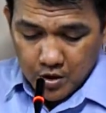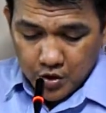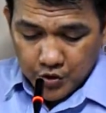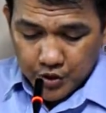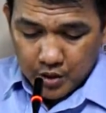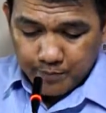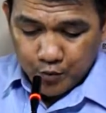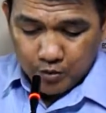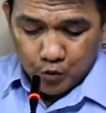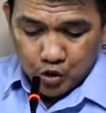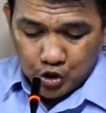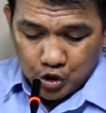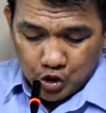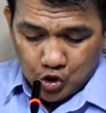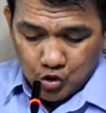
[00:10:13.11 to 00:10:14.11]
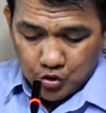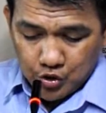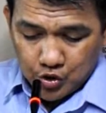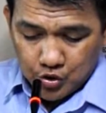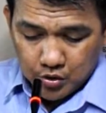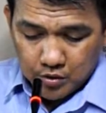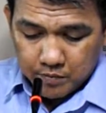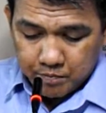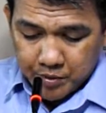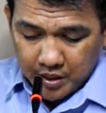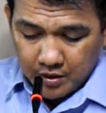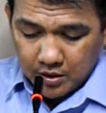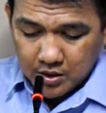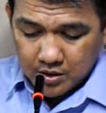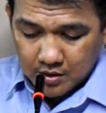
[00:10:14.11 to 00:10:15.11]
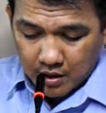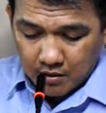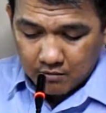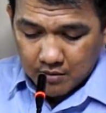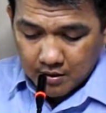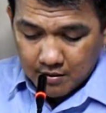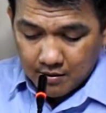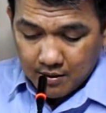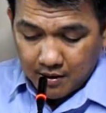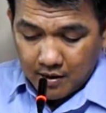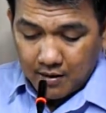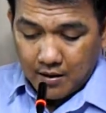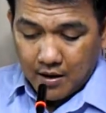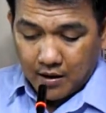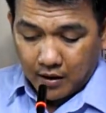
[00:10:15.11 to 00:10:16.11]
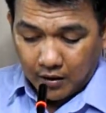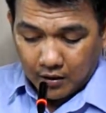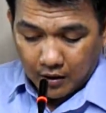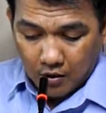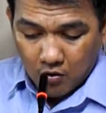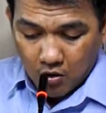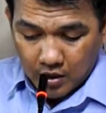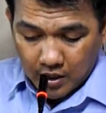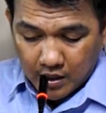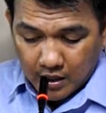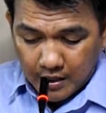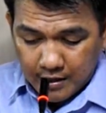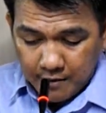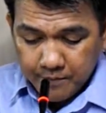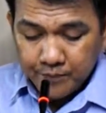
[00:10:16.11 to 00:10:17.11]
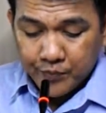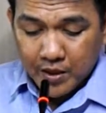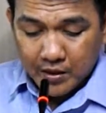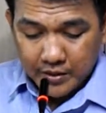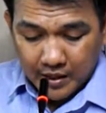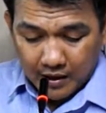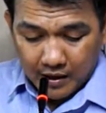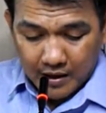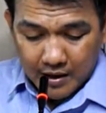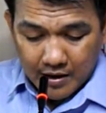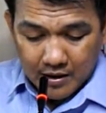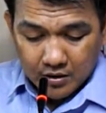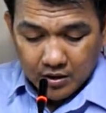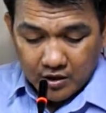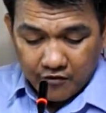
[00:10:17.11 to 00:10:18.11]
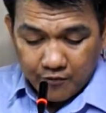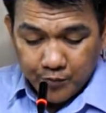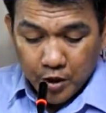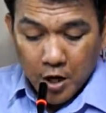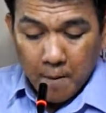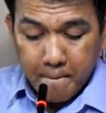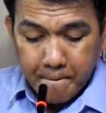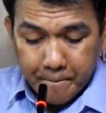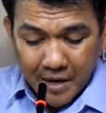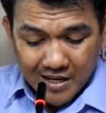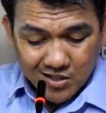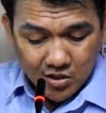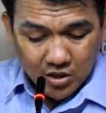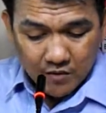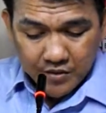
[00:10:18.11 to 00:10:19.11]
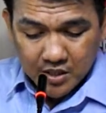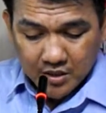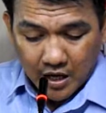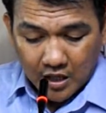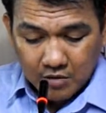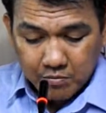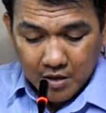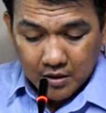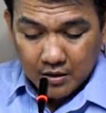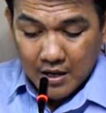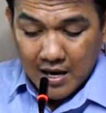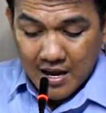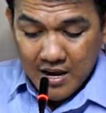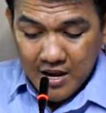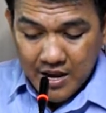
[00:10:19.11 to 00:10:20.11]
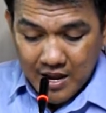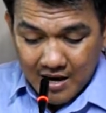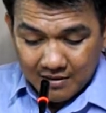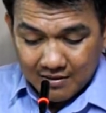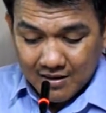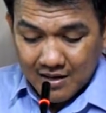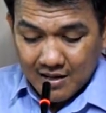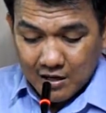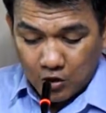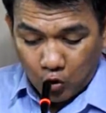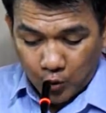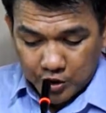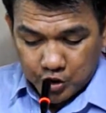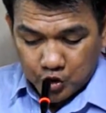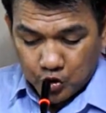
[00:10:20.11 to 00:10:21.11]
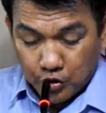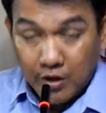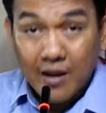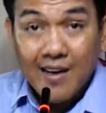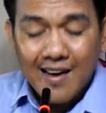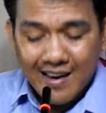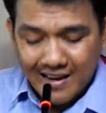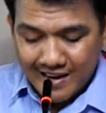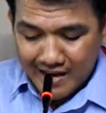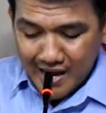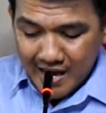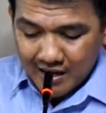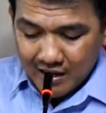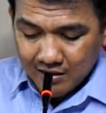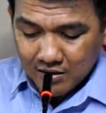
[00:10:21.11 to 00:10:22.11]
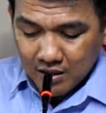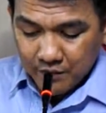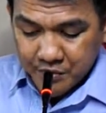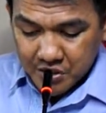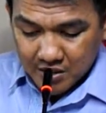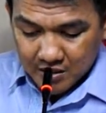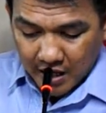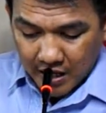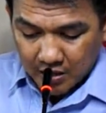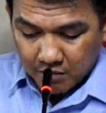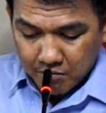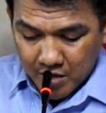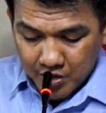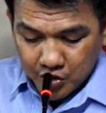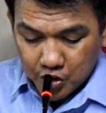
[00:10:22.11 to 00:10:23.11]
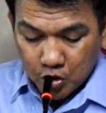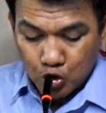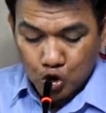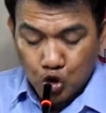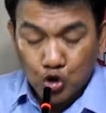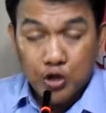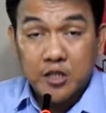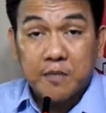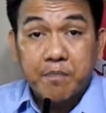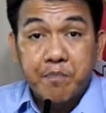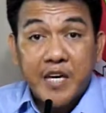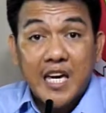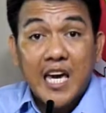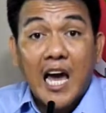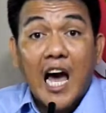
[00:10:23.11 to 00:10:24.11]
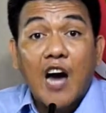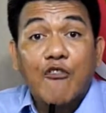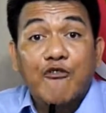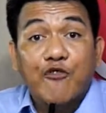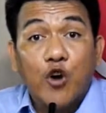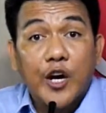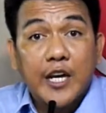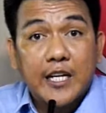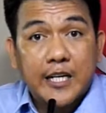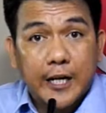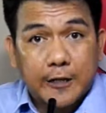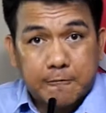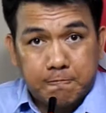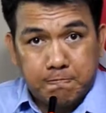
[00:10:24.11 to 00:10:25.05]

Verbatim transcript: the proposition should be stated in a categorical, declarative, positive statement, not a question. Negative statements should be avoided.